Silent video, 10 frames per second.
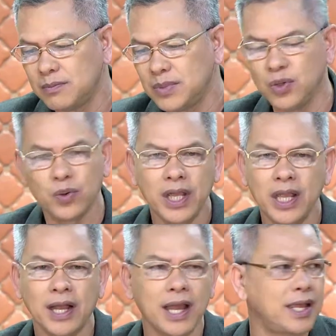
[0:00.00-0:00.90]
อยู่ได้
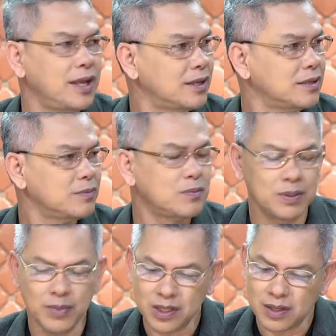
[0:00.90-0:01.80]
ยังไงอ่ะมัน
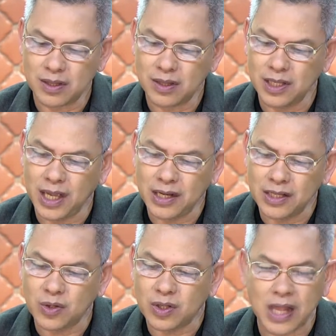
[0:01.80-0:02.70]
ไม่เย็น
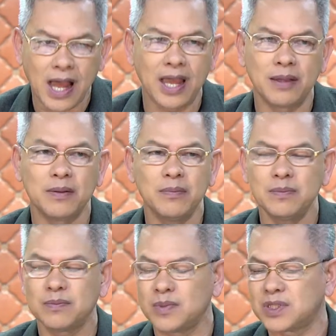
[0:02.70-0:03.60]
จนตายจน
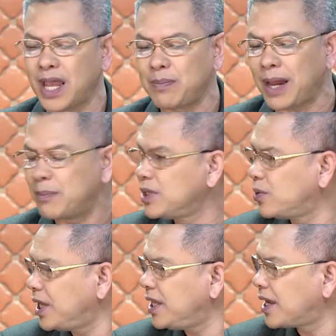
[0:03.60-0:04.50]
แข็งสายพันธุ์มันอยู่
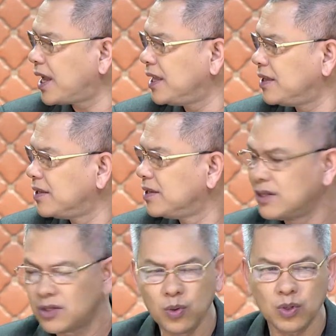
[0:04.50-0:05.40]
ได้ยังไง
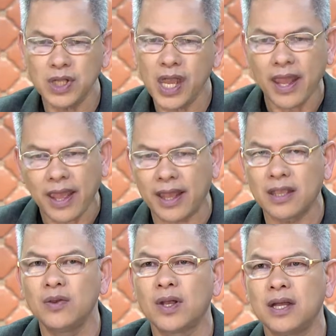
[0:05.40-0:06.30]
ถูกแช่แข็ง
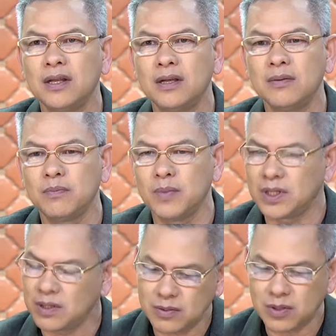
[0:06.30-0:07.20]
อยู่อย่างนั้นอ่ะมัน
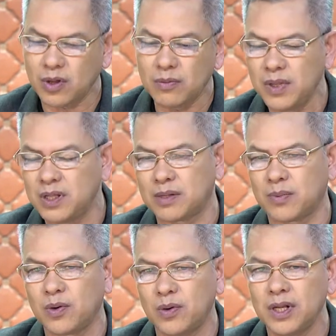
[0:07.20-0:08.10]
ต้องมีสรร
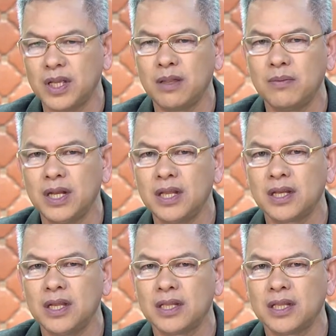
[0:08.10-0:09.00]
พคุณดีมีฤทธิ์
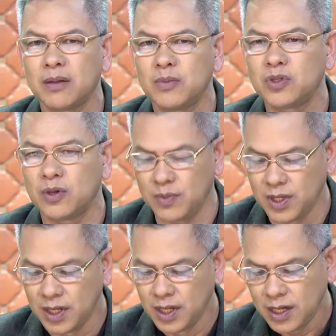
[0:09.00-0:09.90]
ดีสิท่านผู้ชม
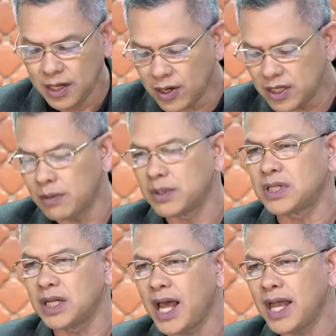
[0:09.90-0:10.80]
แล้วก็อย่าไป
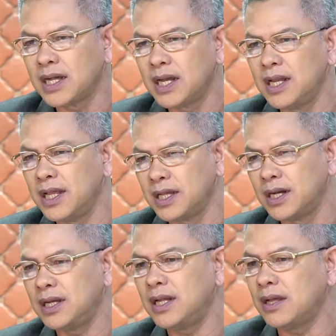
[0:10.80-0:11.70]
เสียดายเงินเลยเงิ
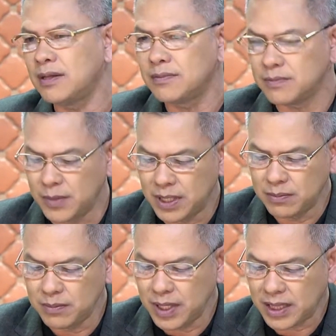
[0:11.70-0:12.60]
นน่ะมัน
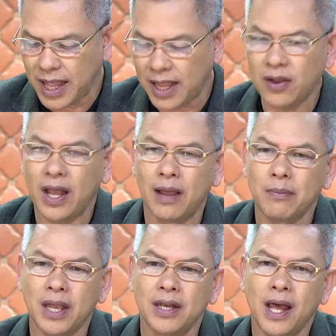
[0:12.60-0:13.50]
ไม่ตายก็หาให
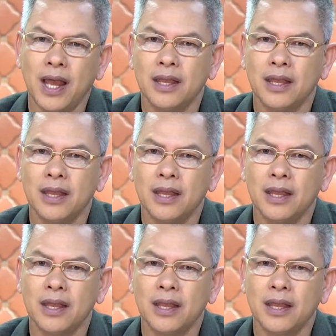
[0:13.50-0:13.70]
ม่ได้